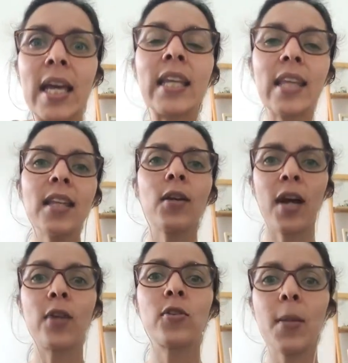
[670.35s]
Entendem o que
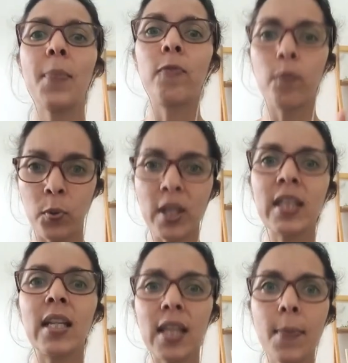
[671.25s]
eu quero dizer por
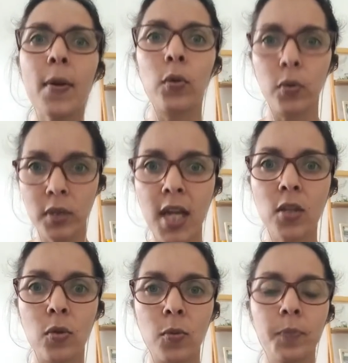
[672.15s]
entender pelo
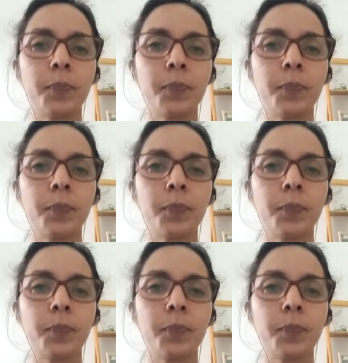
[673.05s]
contexto?